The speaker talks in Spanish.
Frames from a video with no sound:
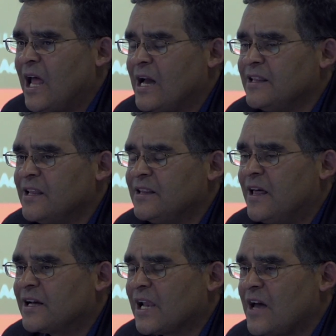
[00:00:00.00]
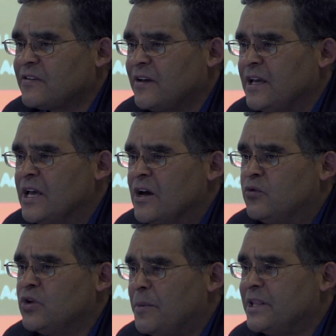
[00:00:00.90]
de la identidad de clase
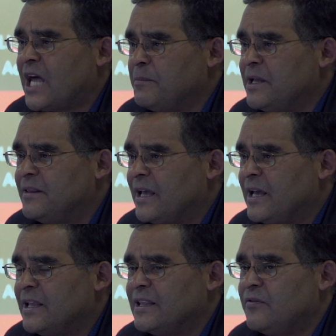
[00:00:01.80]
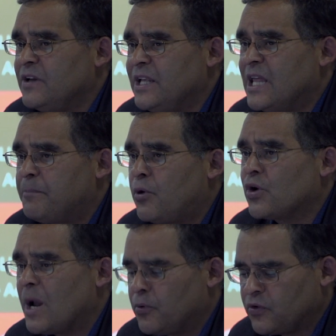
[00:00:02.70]
fundamentalmente definida
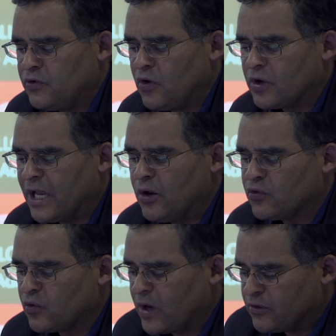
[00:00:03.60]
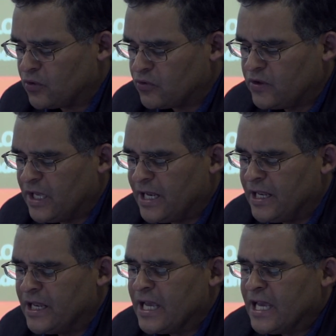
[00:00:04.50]
por la posición que los sujetos
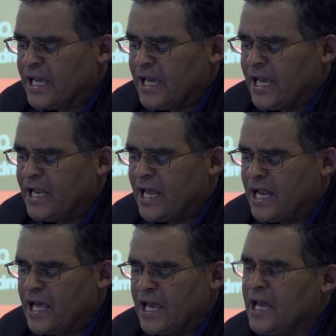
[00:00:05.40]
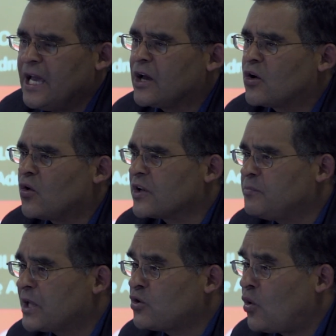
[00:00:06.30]
tienen en el, eh, con
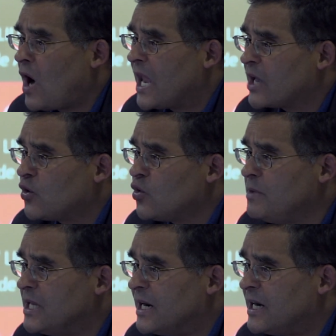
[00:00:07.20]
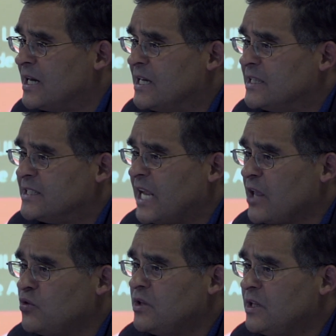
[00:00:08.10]
respecto a la economía. Es decir,
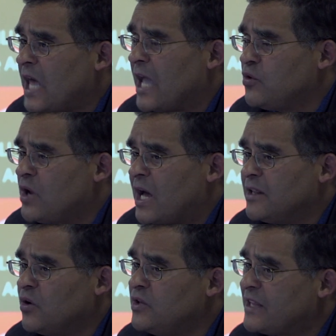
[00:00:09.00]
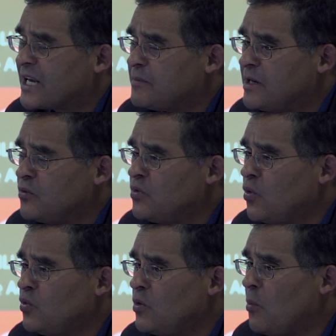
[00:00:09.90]
hay, un, hay
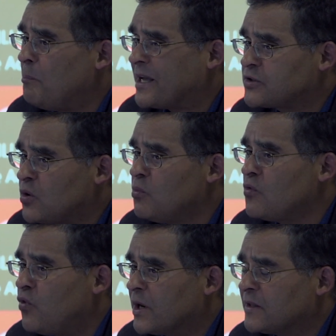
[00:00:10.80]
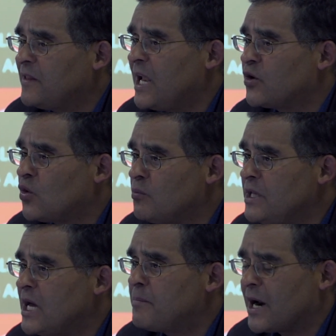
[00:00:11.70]
un, peso muy fuerte de la
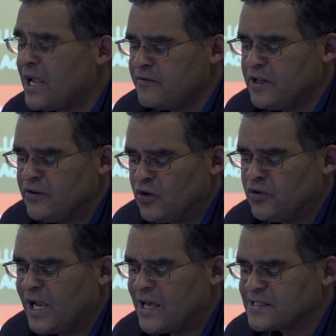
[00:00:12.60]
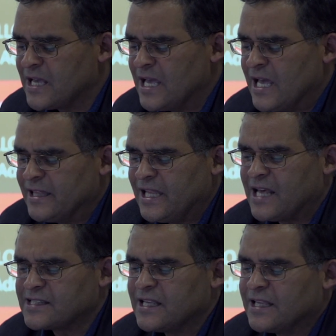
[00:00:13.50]
economía para la definición de las,
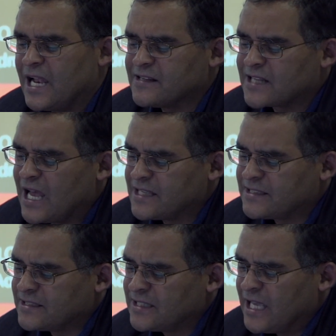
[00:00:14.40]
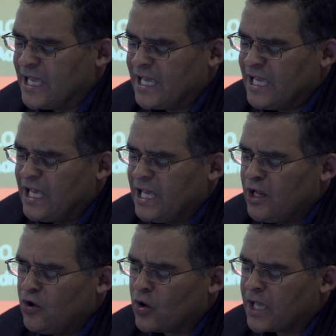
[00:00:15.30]
las, de las clases.
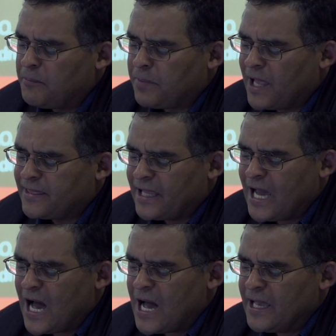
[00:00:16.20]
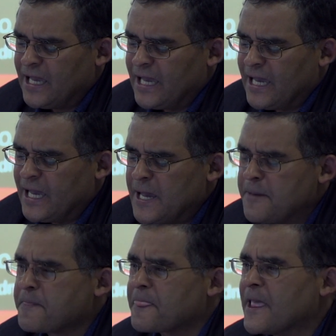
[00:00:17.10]
Y lo que plantea
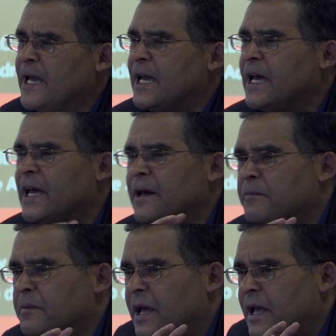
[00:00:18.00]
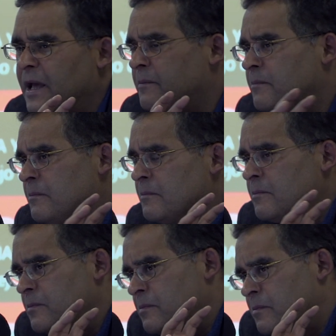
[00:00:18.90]
eh, eh,
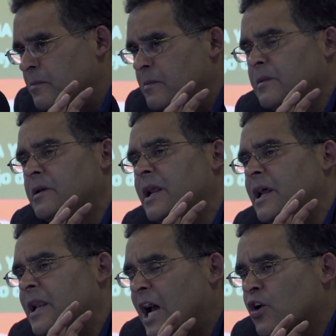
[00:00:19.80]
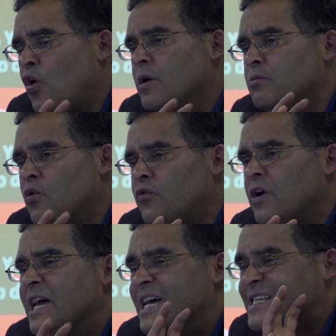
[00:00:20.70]
la Chloe Move
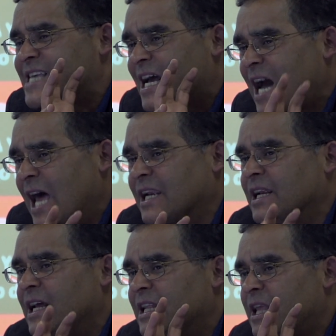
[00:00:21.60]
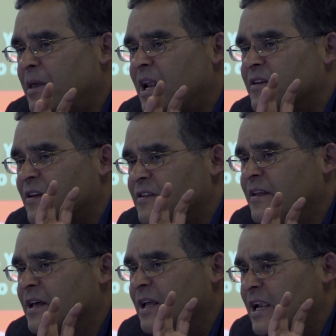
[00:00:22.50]
es sacar el tema del
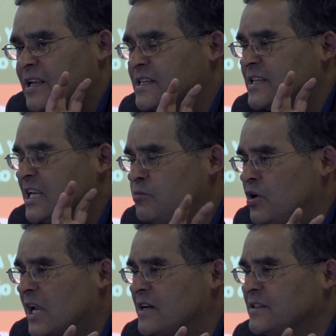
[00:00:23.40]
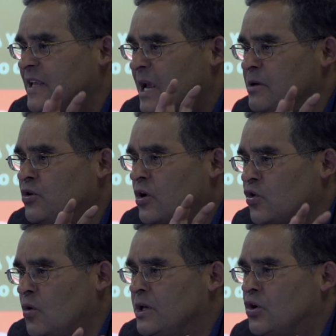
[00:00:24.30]
esencialismo de clase del ámbito
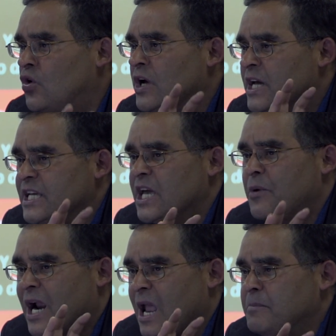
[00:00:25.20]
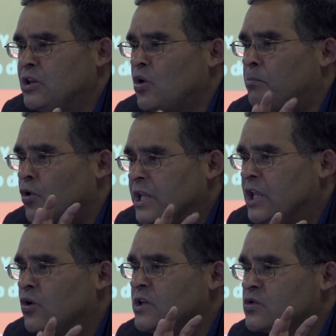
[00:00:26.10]
económico y llevar al ámbito
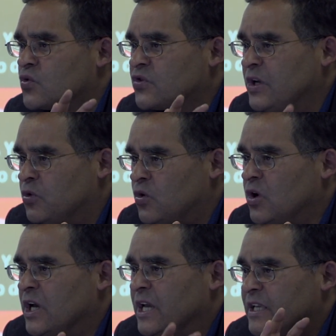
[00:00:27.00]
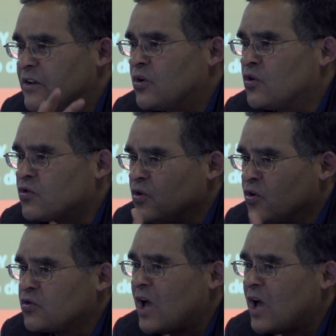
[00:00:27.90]
político discursivo. Y esto nos,